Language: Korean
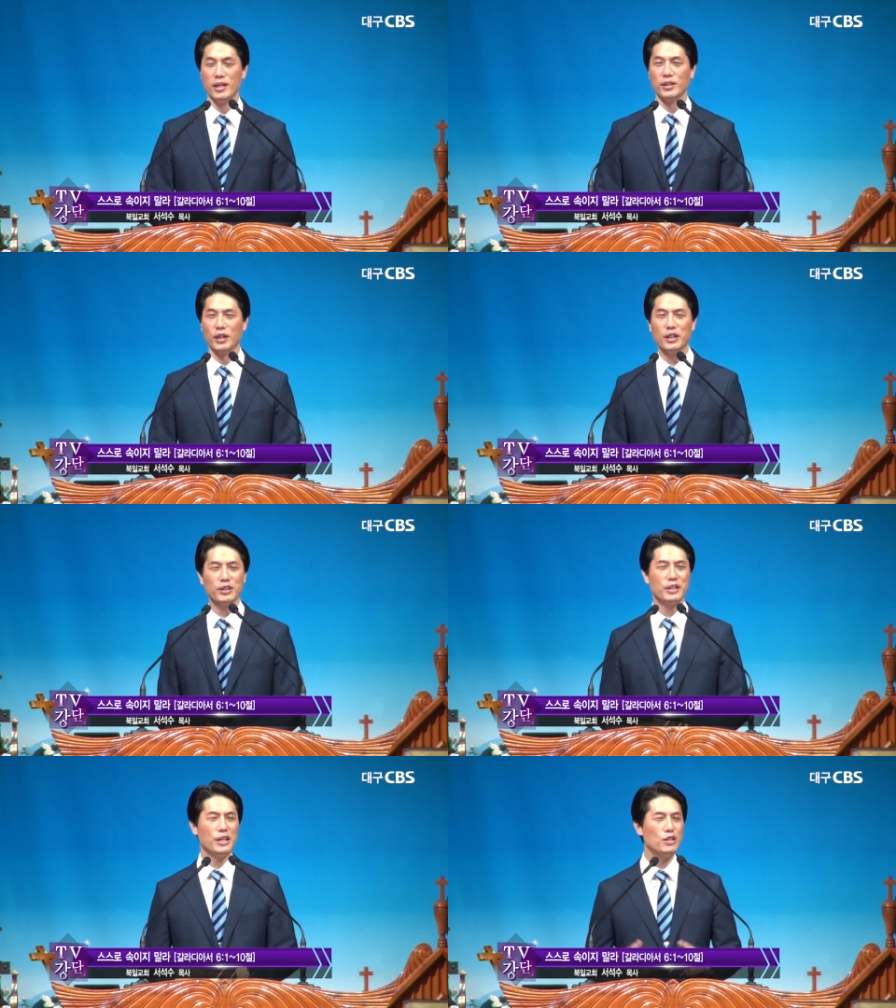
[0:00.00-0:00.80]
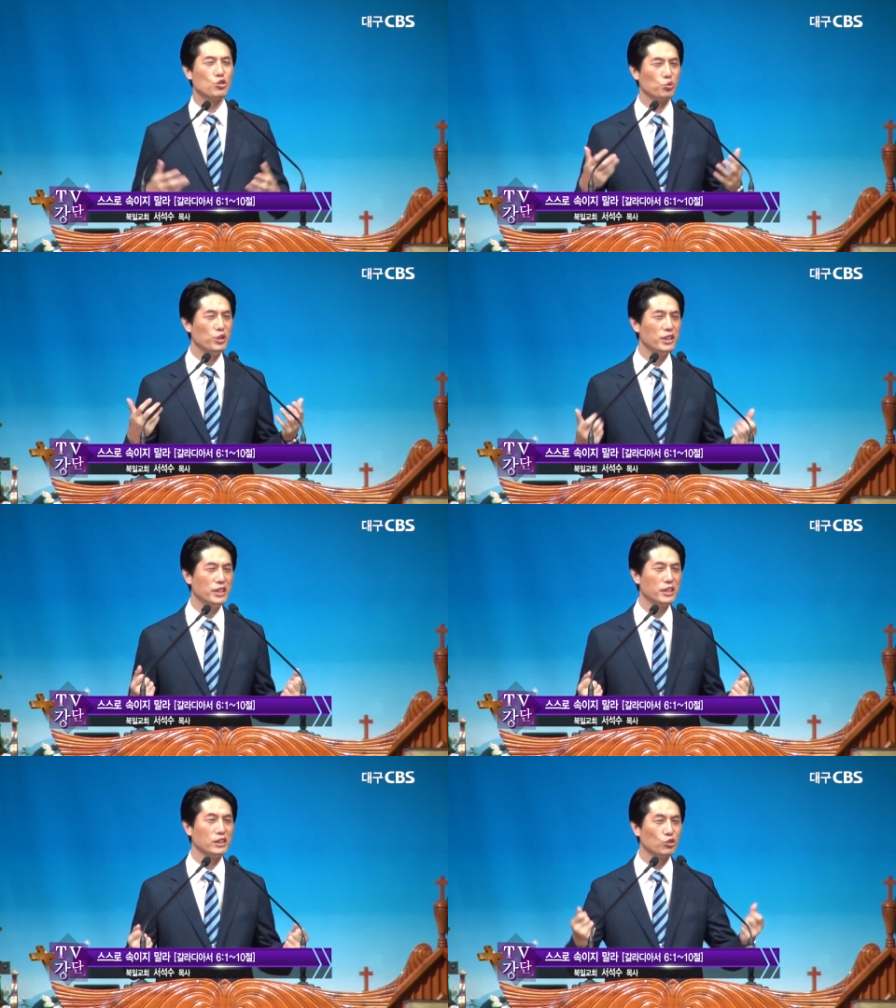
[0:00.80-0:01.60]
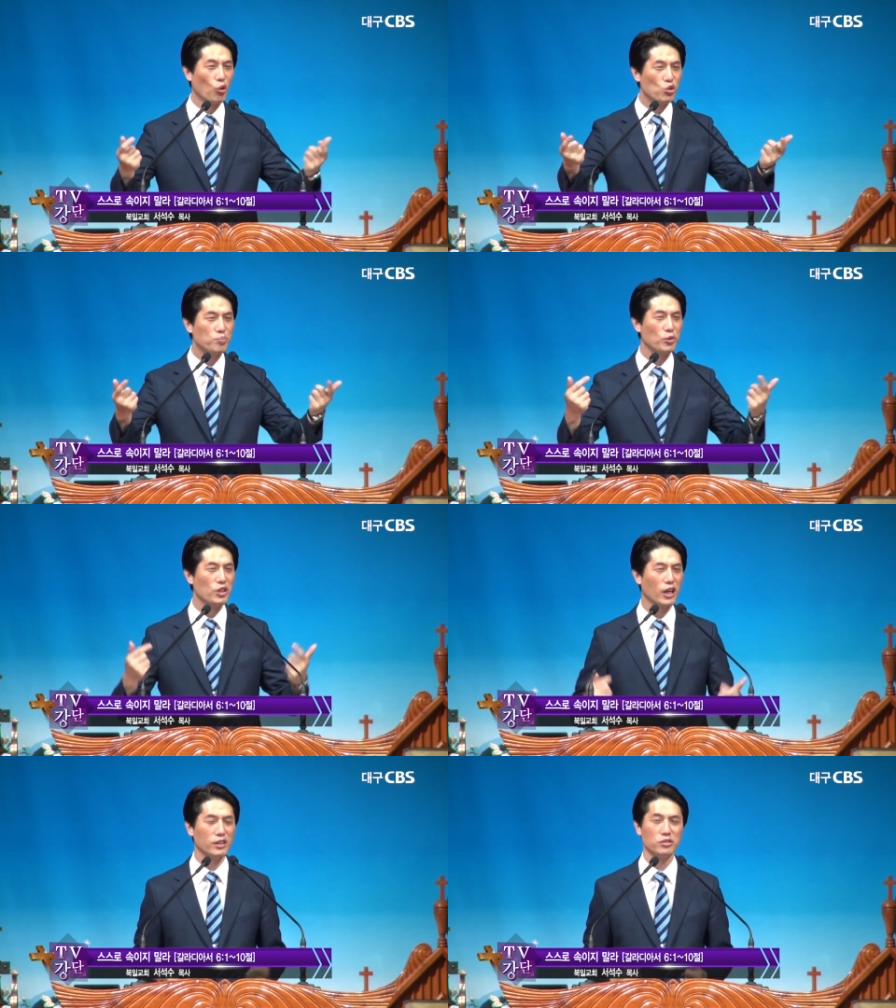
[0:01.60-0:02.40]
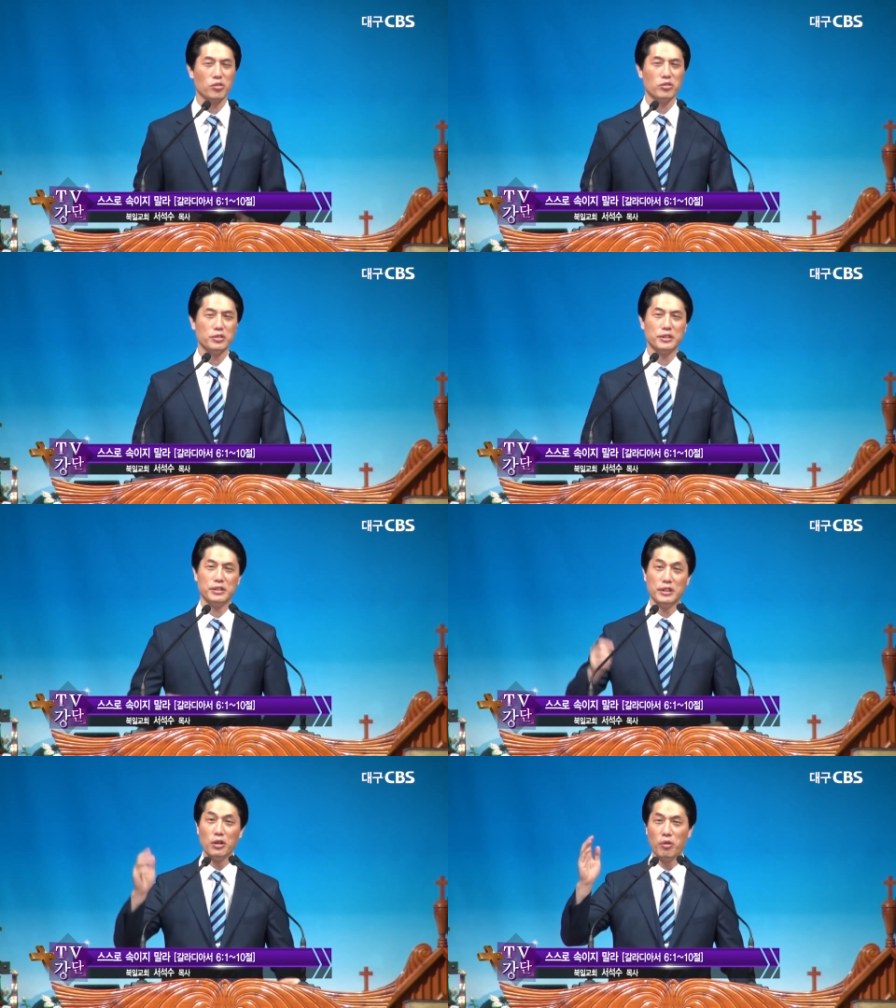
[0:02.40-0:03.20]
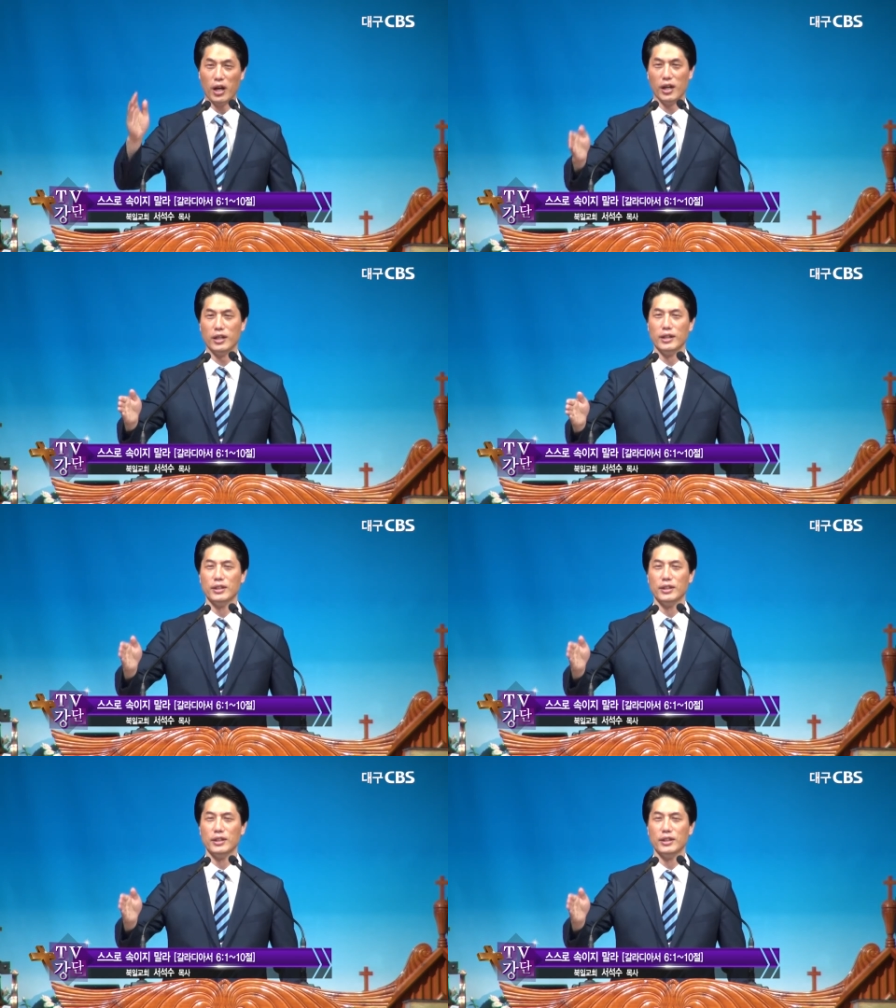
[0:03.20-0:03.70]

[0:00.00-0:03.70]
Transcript: 그랬더니 이 주인이 그 종을 불러가지고 너와